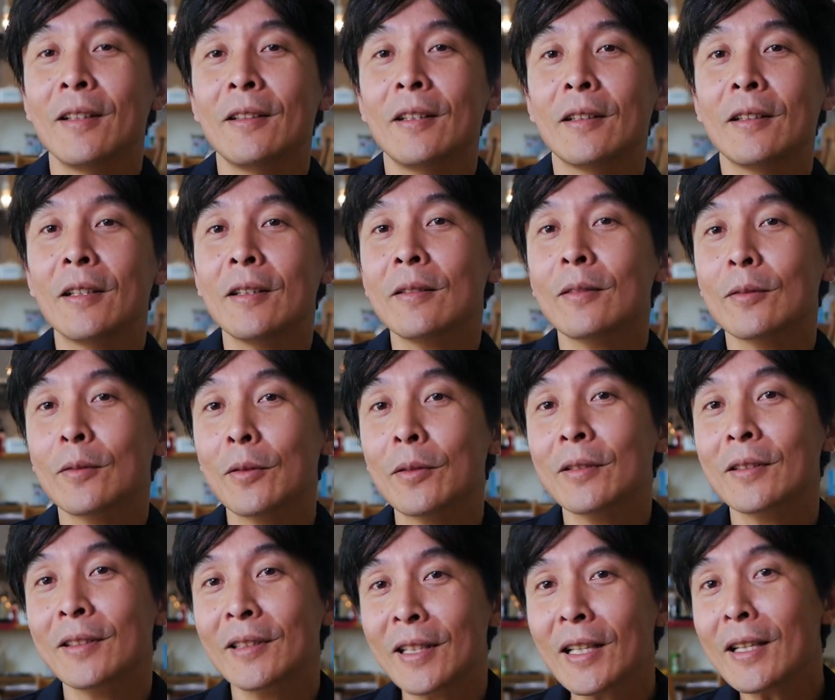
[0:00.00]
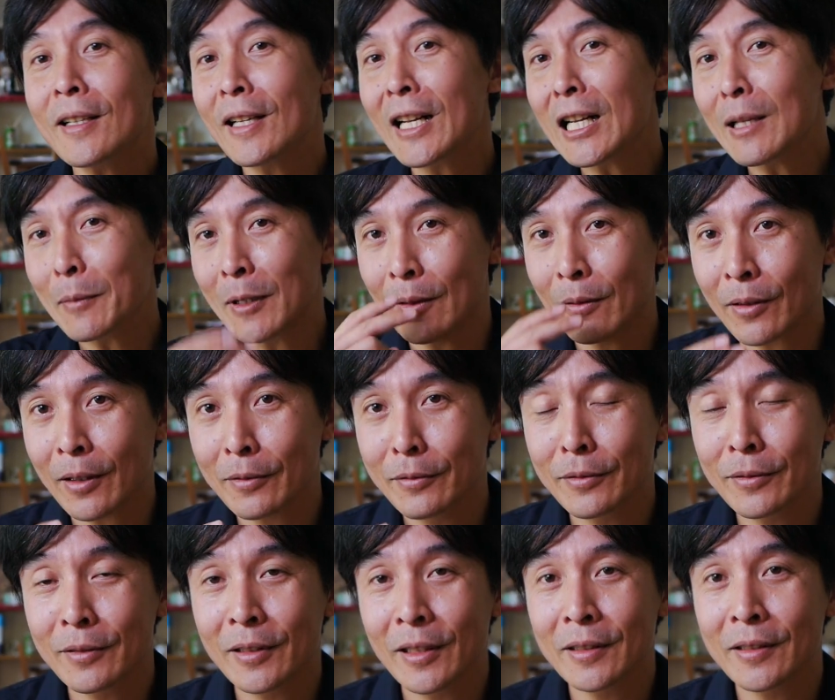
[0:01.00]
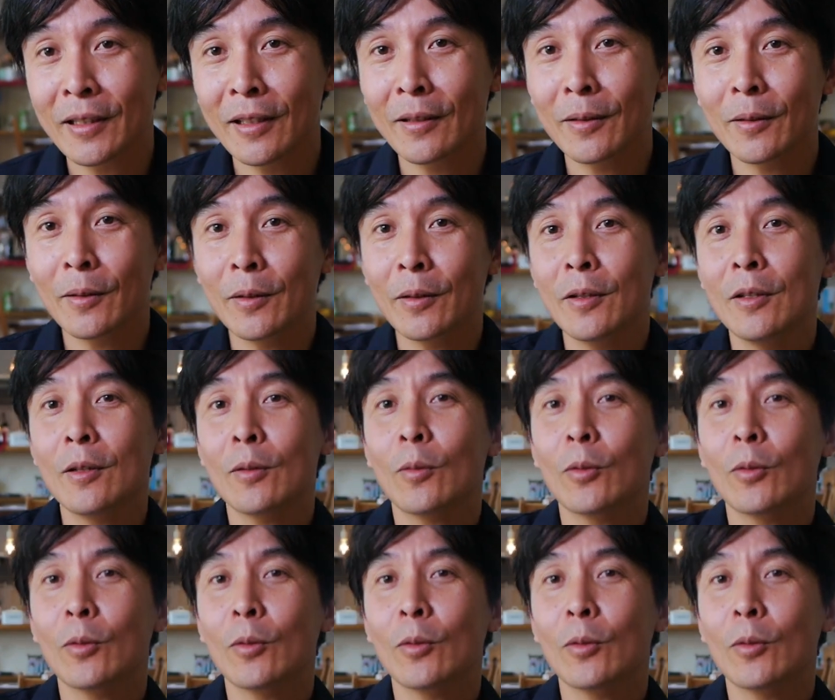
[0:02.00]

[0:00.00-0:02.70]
で撮ってラーメンとか食うんですけど